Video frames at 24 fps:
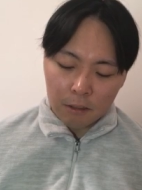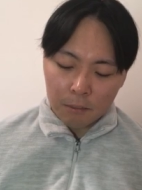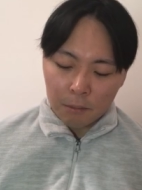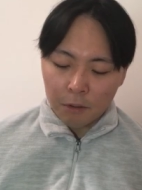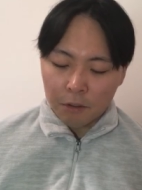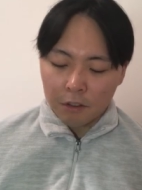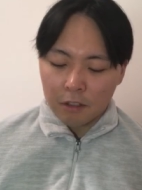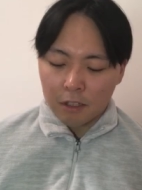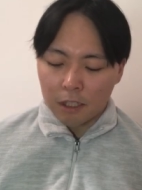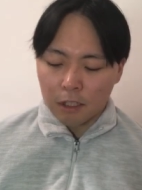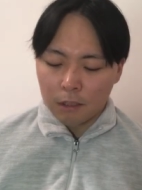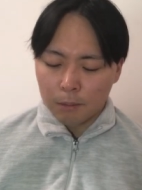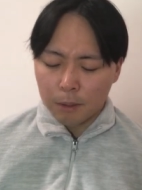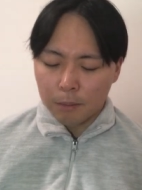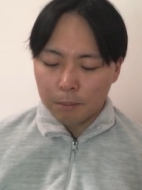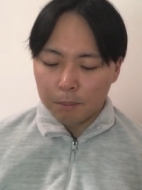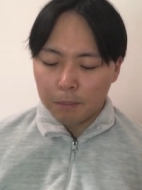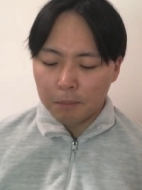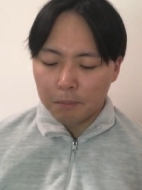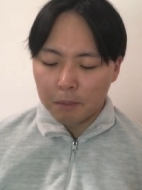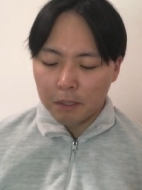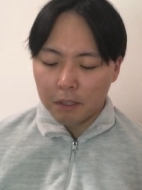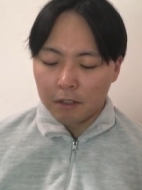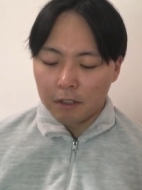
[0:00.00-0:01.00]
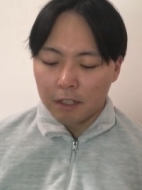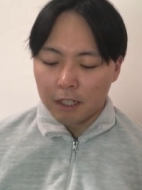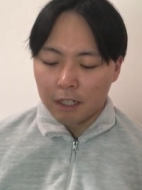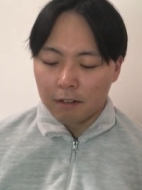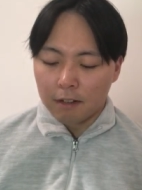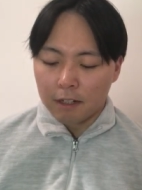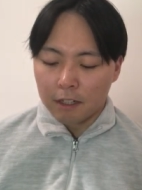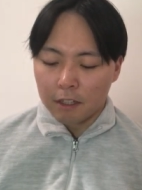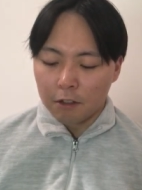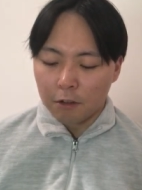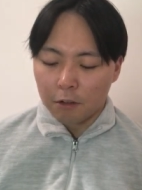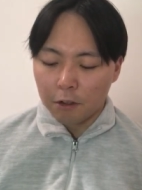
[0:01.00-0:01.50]
もユタボンパパよりか
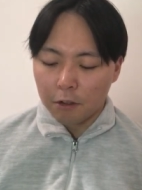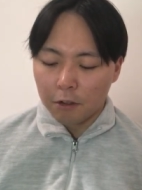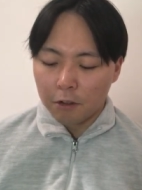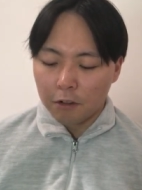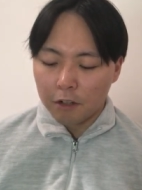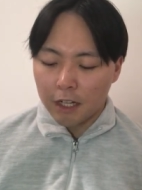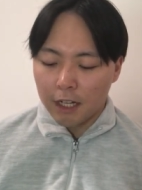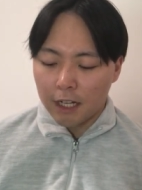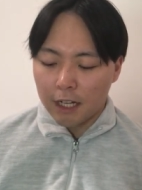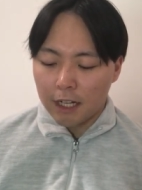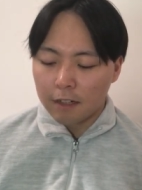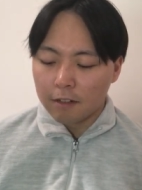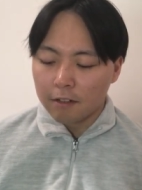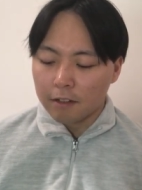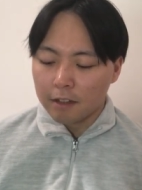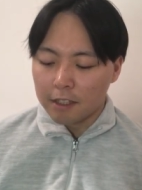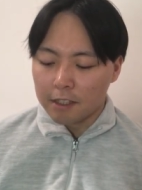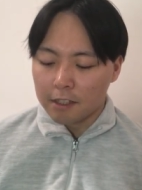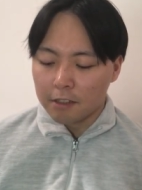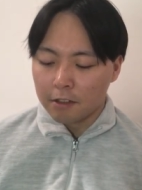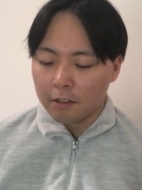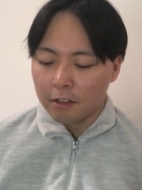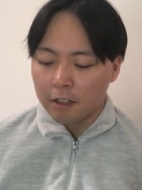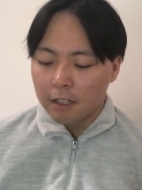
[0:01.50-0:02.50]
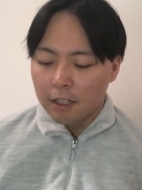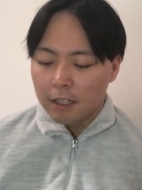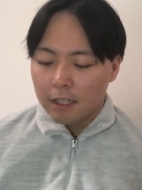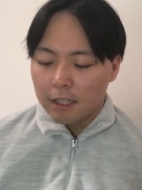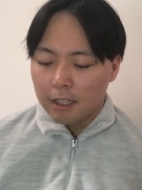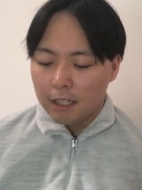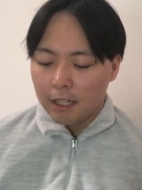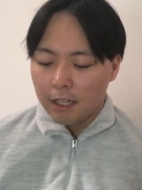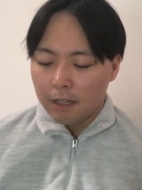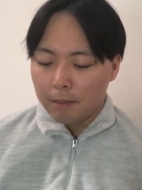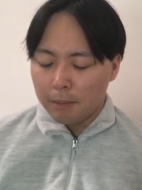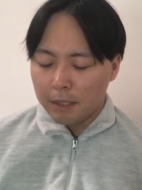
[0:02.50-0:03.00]
は教養があるんですよ。
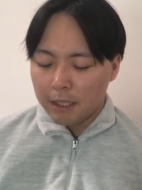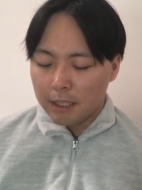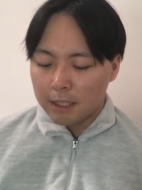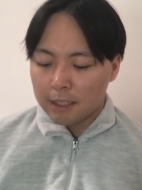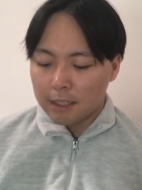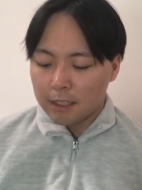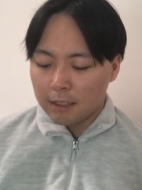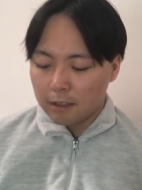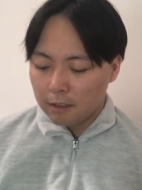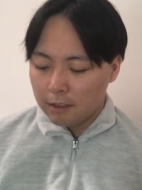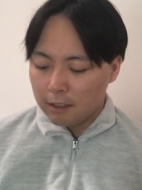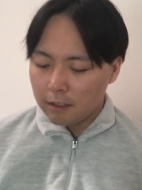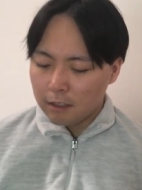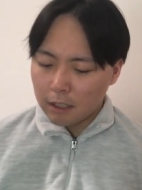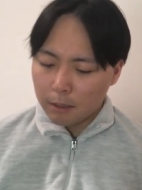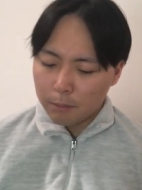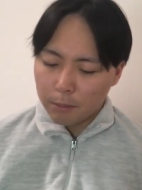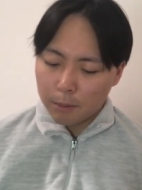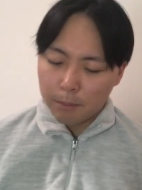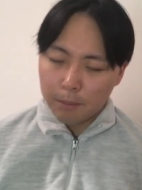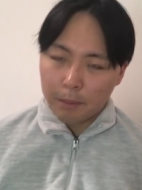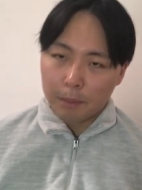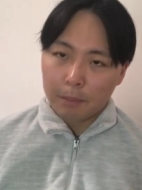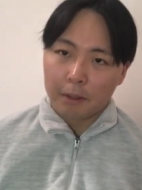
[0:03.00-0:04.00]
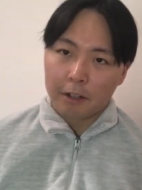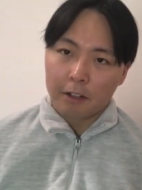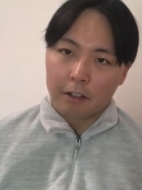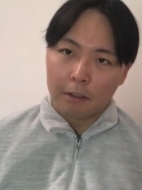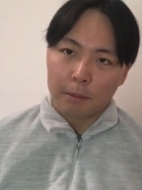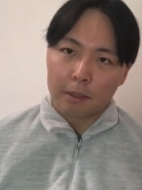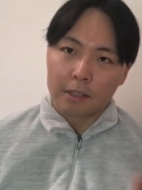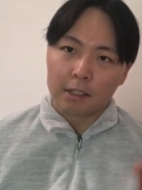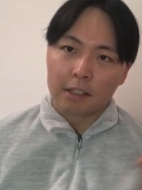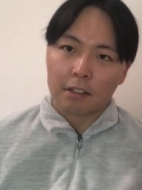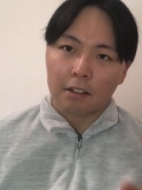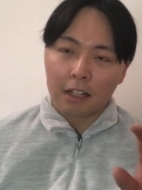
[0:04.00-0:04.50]
えー、皆さん、ユタボンパパより
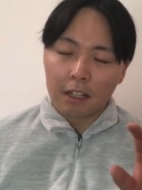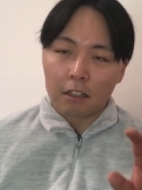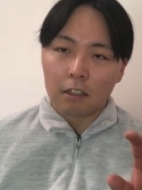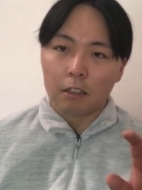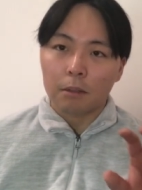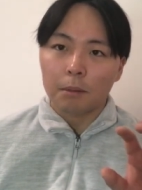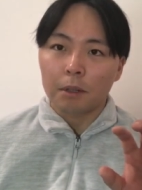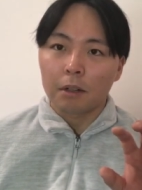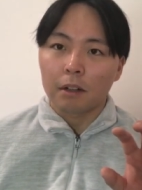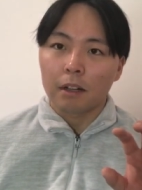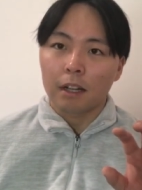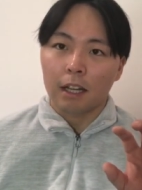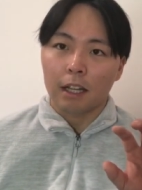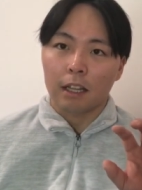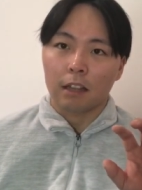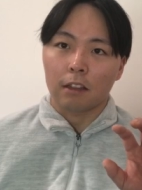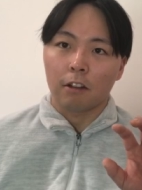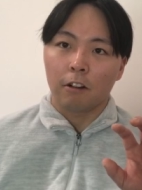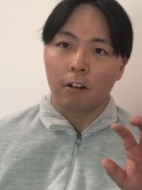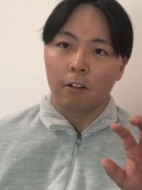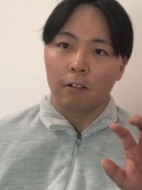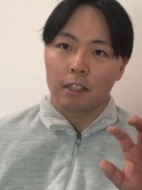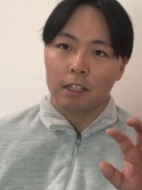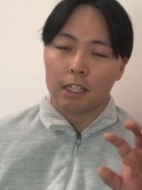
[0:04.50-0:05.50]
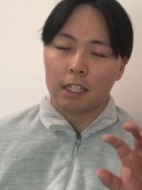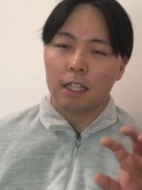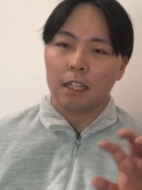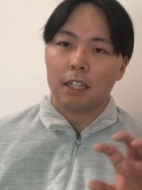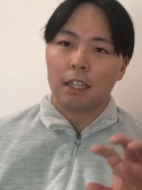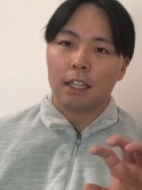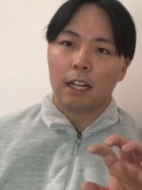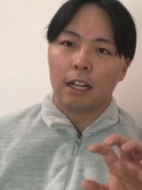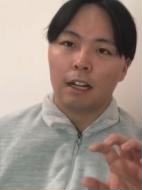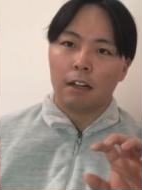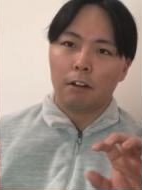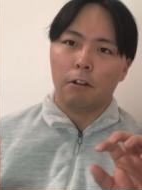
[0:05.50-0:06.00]
も少なくとも、えっ、ー、と、
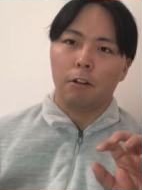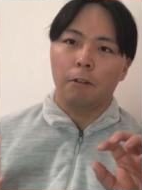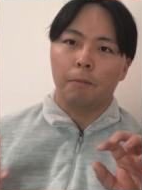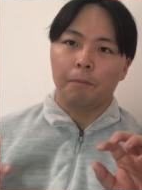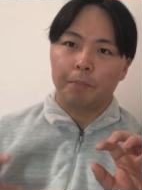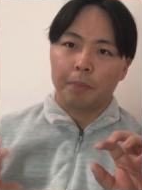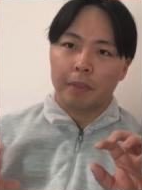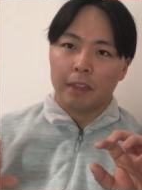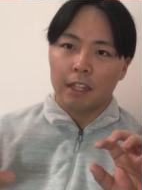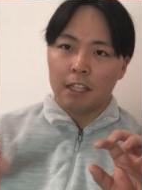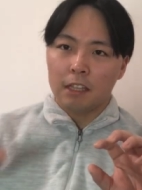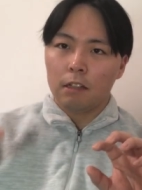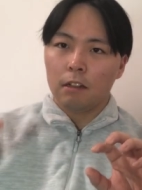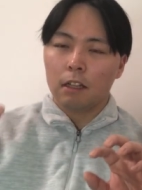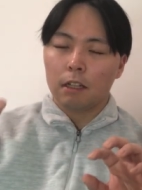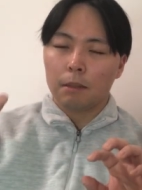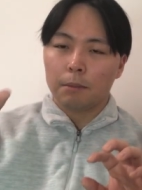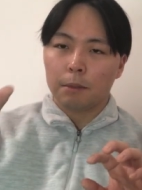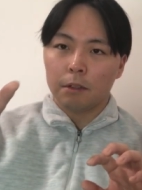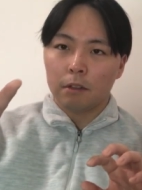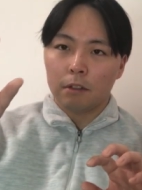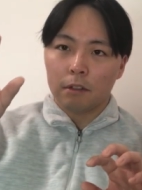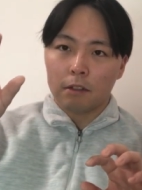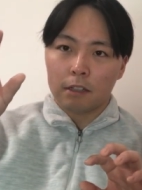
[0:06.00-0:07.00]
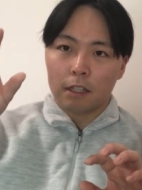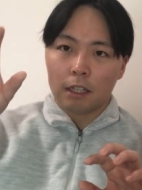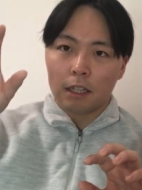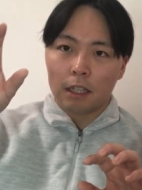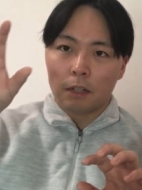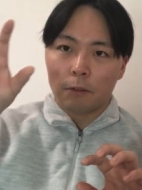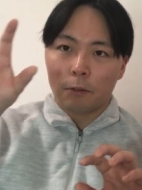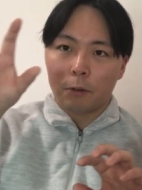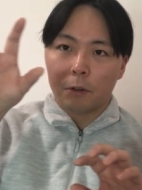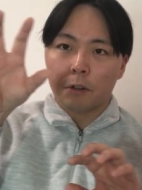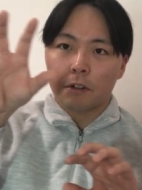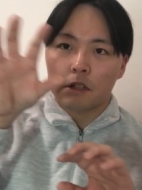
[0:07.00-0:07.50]
ツイッターを、偽ユタボンの
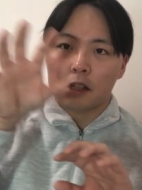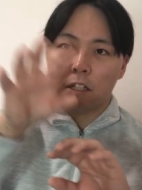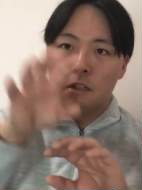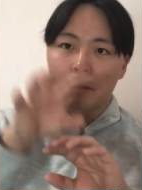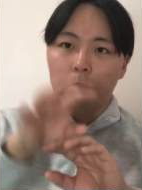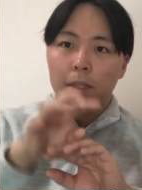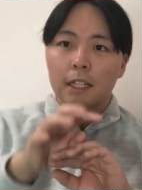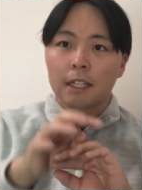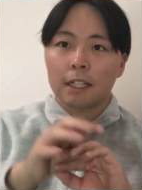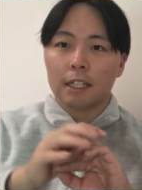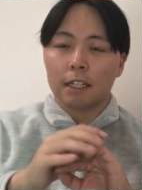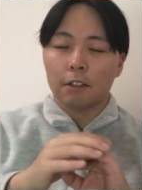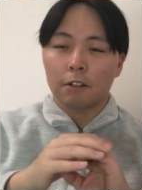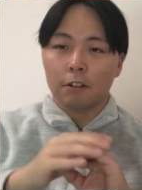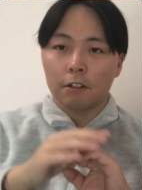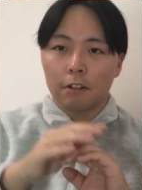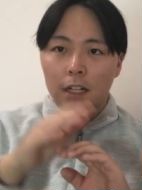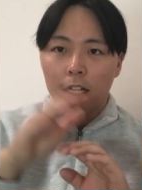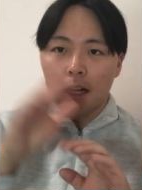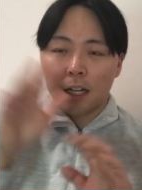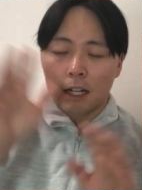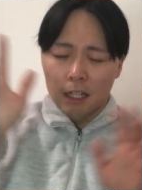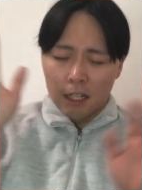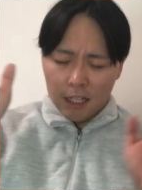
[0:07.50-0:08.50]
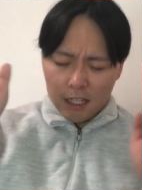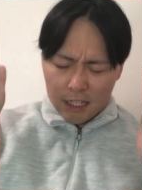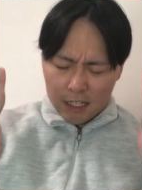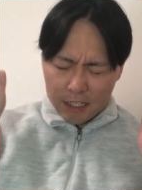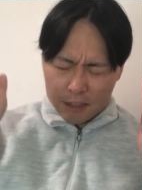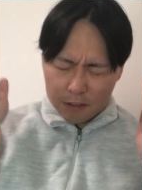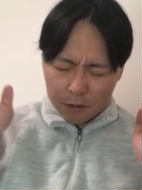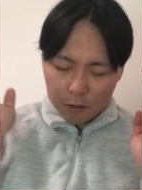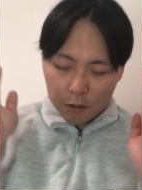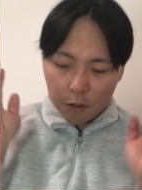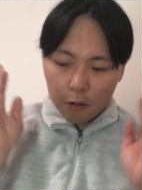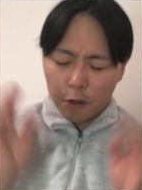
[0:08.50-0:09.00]
ツイッターフォローしてる皆さんの方が、えっ、ー、
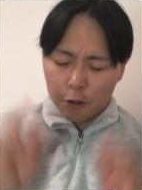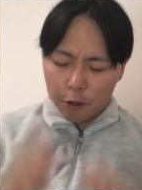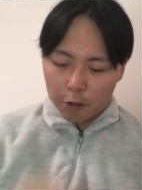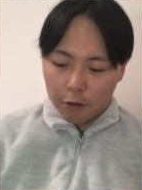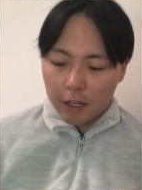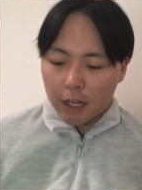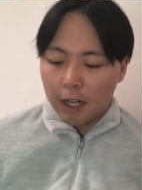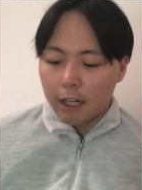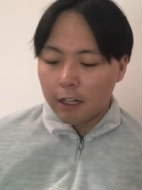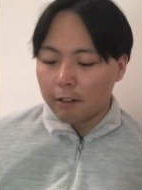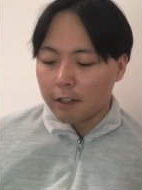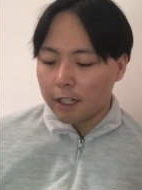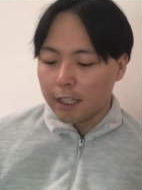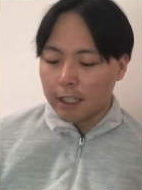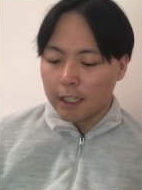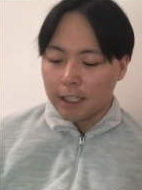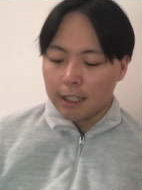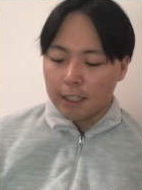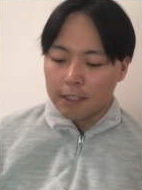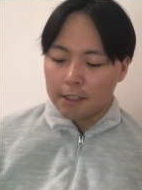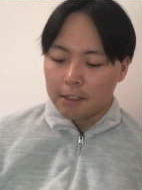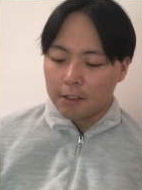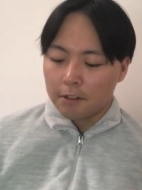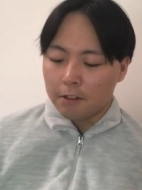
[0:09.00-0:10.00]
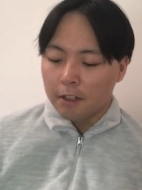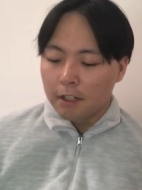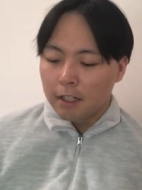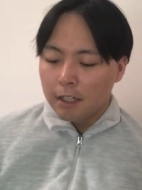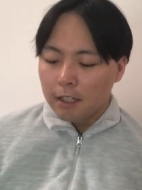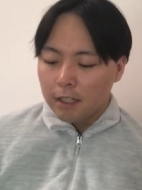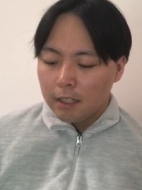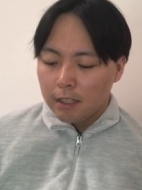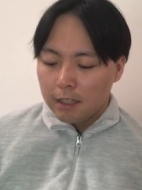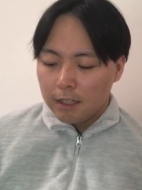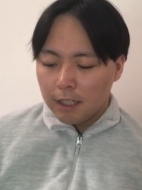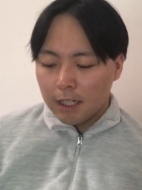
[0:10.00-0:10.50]
と、教養があるわけなんですよ。
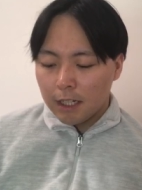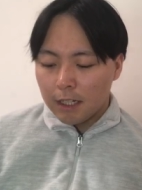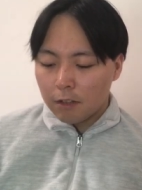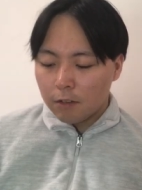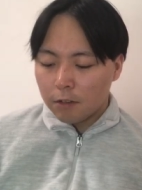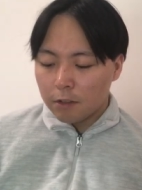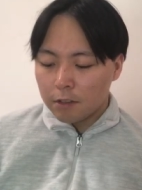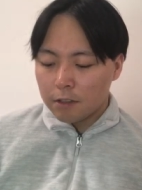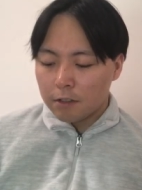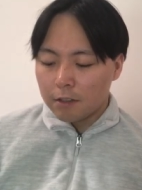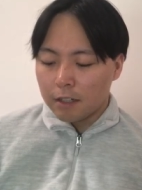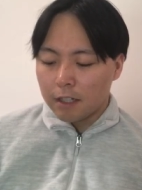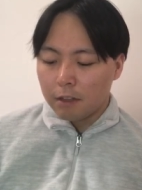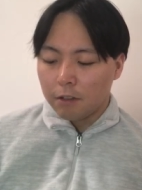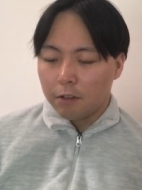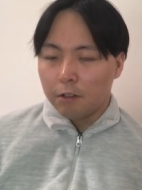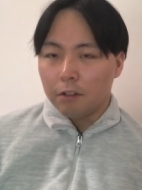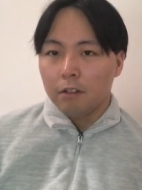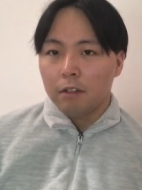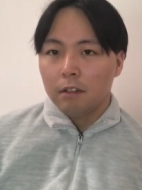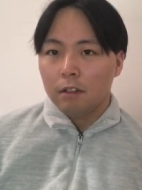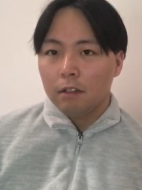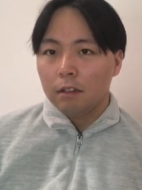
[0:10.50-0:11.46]
だからこそ、あの、